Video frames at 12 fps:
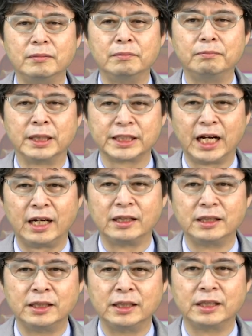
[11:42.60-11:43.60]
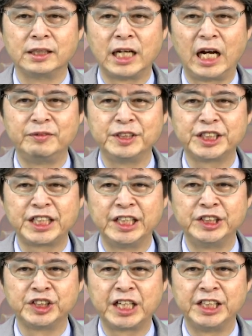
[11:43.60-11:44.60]
また、外部試験
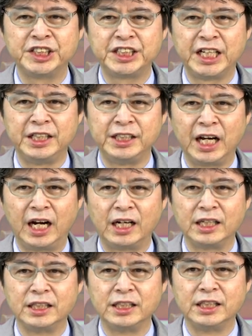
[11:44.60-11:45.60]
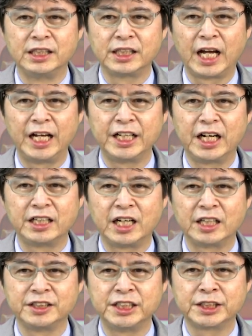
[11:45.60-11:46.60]
受験支援や対外
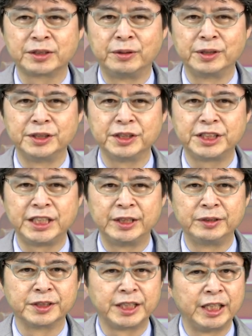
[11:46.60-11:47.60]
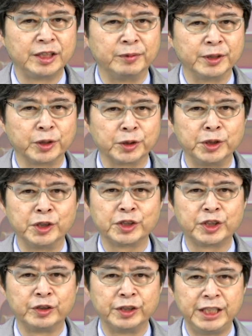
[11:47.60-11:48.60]
学術交流支援の制度も整っ
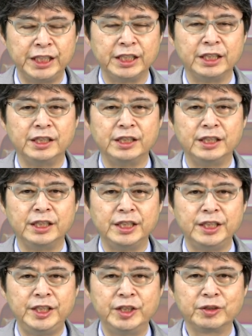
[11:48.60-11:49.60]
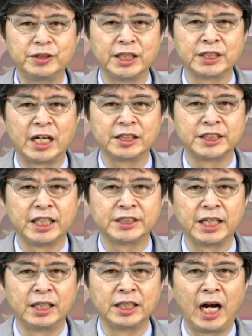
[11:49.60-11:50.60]
ており、意欲ある学生
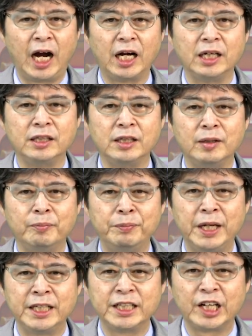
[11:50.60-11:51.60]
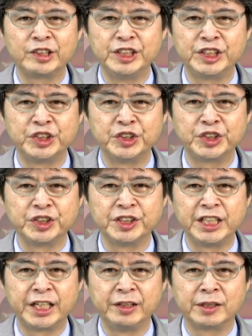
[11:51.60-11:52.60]
さんが勉学に集中
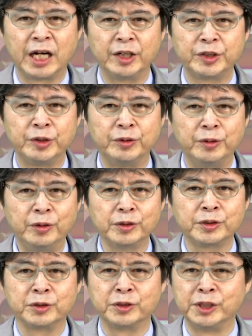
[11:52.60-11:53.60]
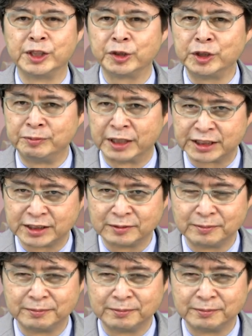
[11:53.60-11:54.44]
できる環境を整えております。